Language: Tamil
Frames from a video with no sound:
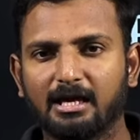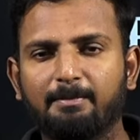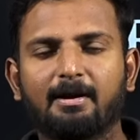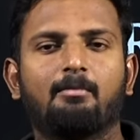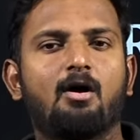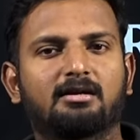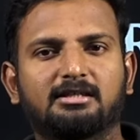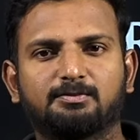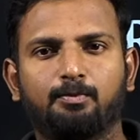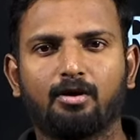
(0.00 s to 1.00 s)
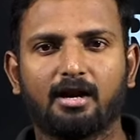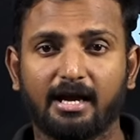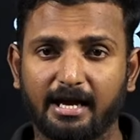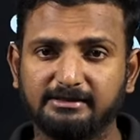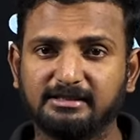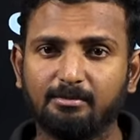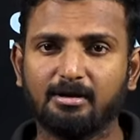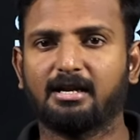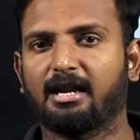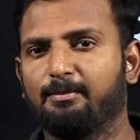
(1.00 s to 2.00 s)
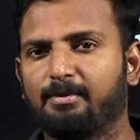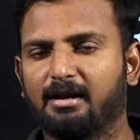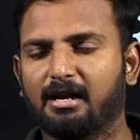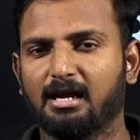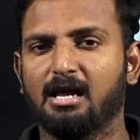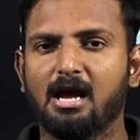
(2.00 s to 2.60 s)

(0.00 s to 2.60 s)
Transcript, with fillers: இப்போ நான் மார்க் டெஸ்ட் போடுறேன் எக்ஸாமுக்கு ட்ரை பண்ணுறேன்